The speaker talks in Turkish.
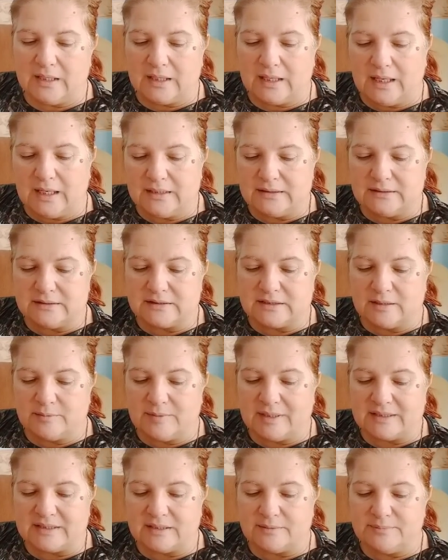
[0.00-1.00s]
Aynı
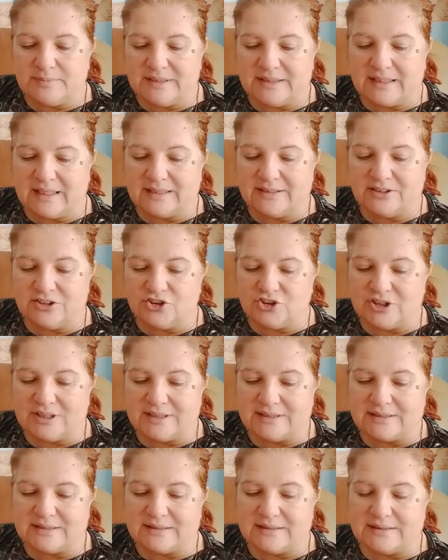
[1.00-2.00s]
zamanda bir ay
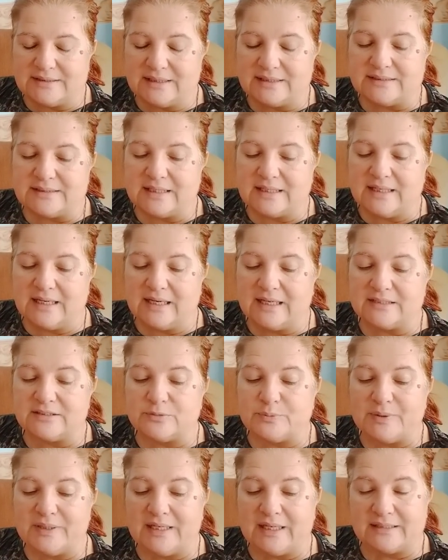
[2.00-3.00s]
içerisinde
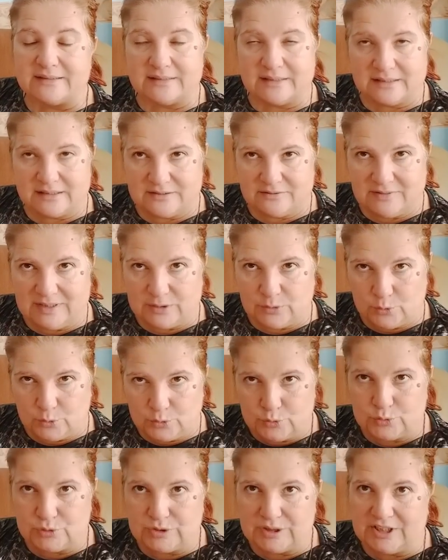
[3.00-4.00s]
seyahat planların var.
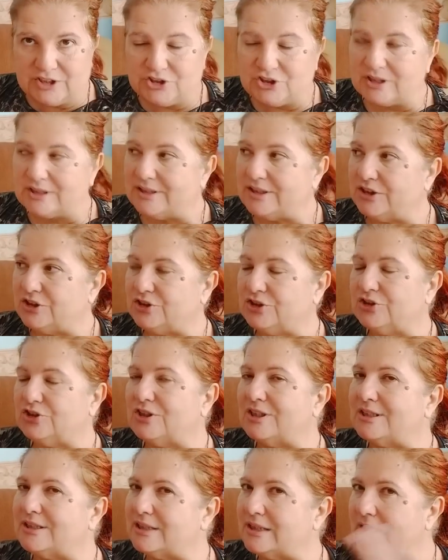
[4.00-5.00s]
Onu
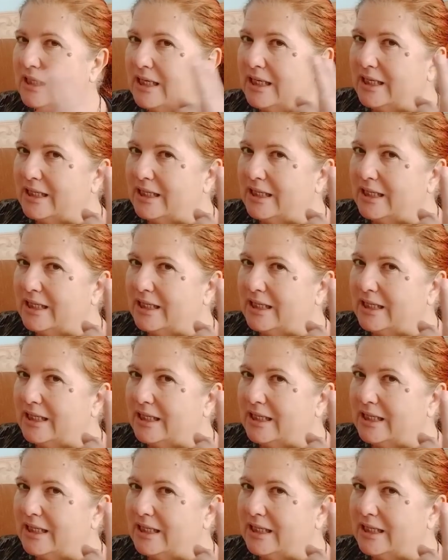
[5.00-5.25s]
gerçekleştireceksin.